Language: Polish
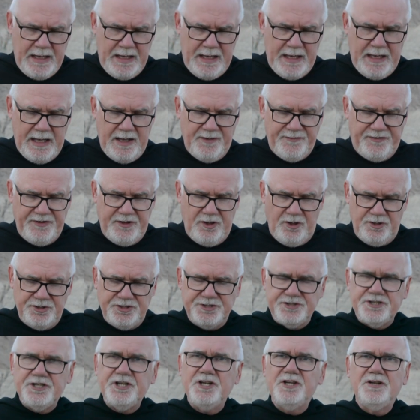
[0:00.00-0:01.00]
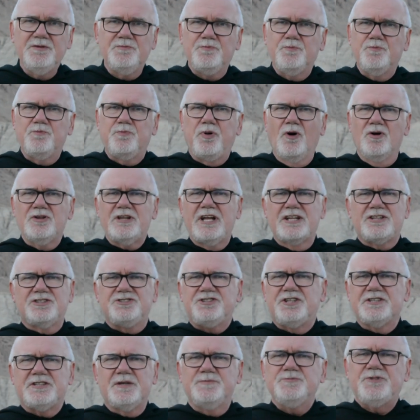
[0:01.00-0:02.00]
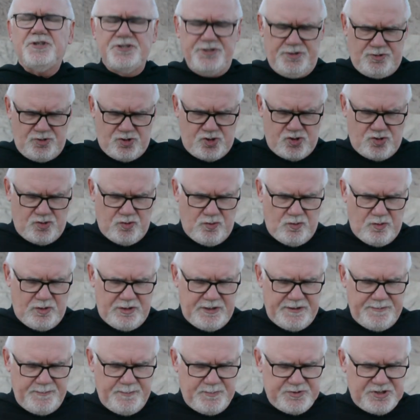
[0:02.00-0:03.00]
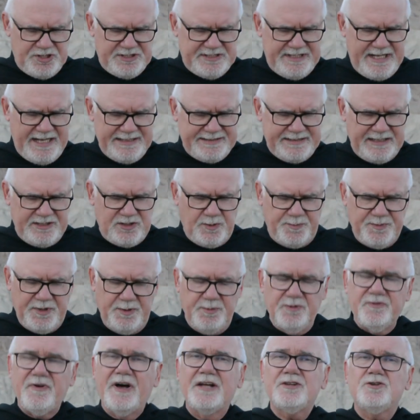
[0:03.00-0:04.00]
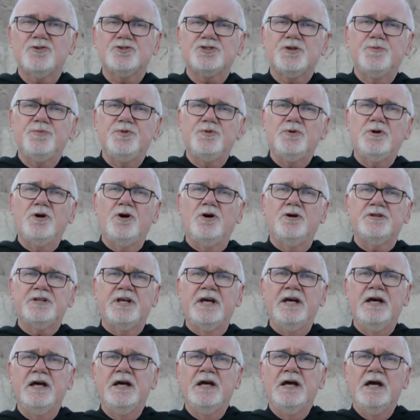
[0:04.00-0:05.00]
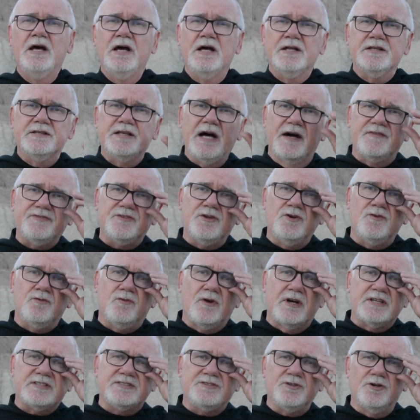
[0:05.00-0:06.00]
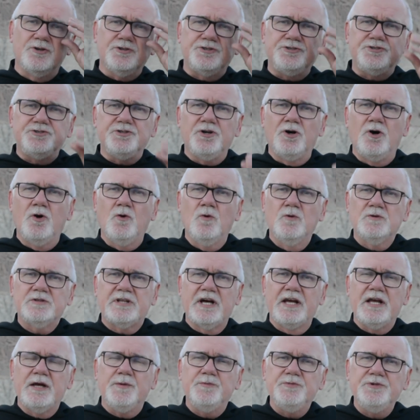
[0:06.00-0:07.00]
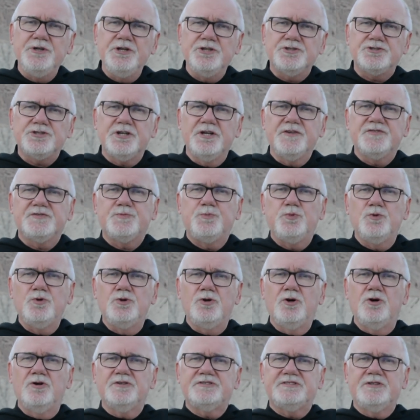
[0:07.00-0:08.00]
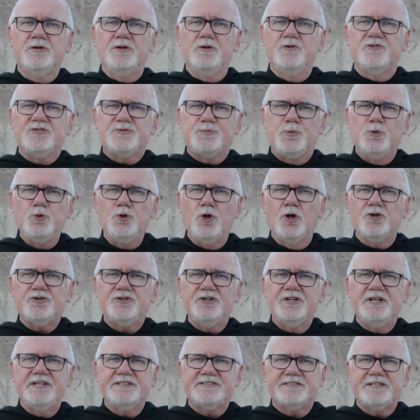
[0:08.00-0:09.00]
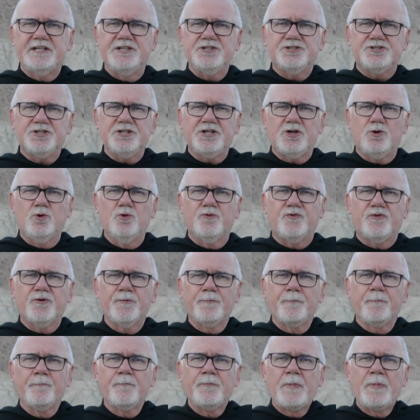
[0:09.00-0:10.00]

e, w ilości ponad 70 sztuk. Przez lata domniemywano, że były one dawną własnością tajemniczej wspólnoty Esseńczyków,